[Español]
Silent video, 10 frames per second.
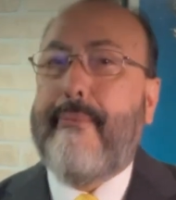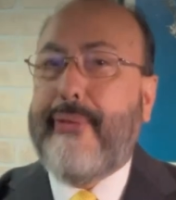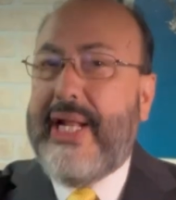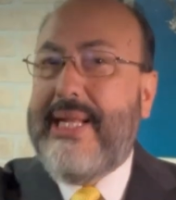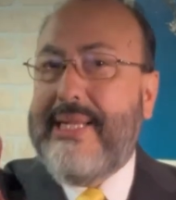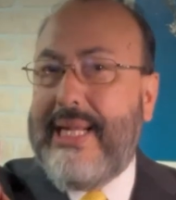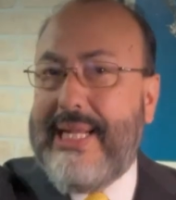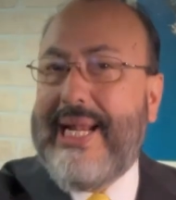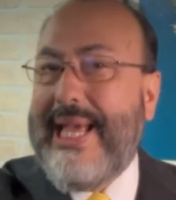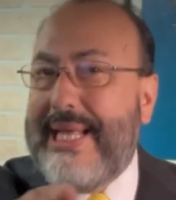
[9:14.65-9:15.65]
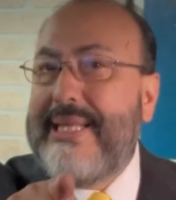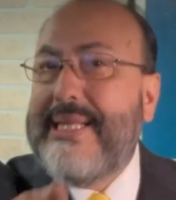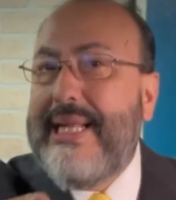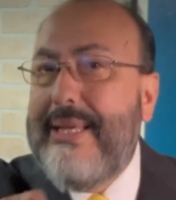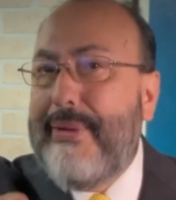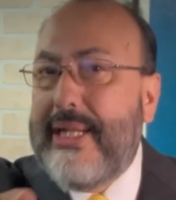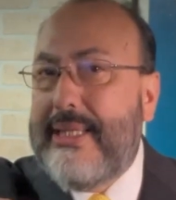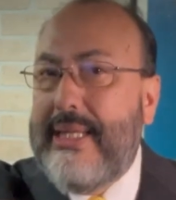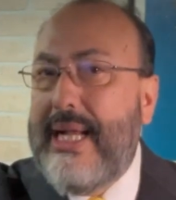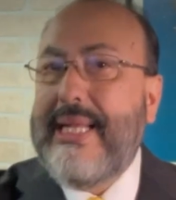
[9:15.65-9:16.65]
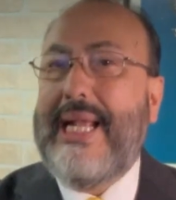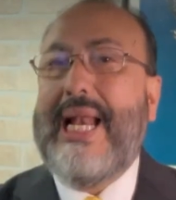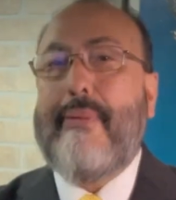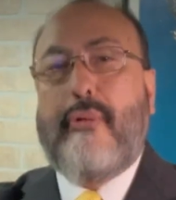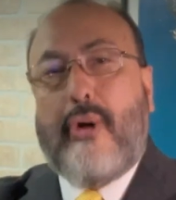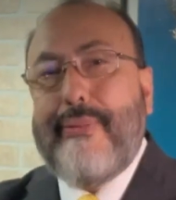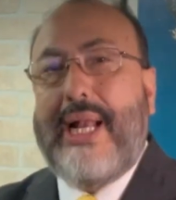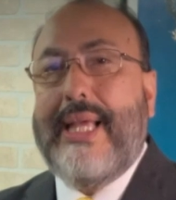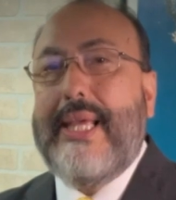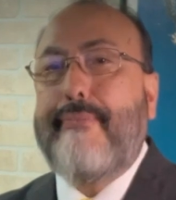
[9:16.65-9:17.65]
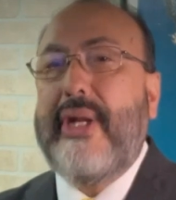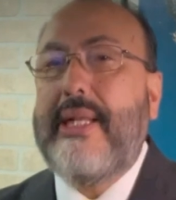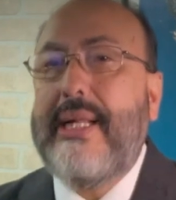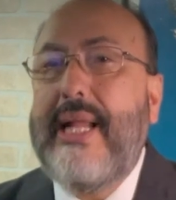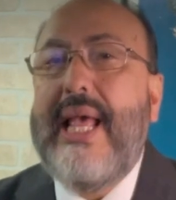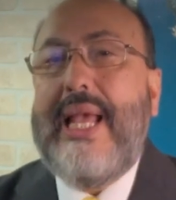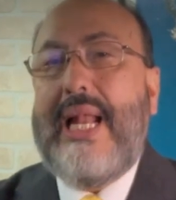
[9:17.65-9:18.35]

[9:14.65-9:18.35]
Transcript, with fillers: pueden tener esta diversidad en la forma en la que aprenden,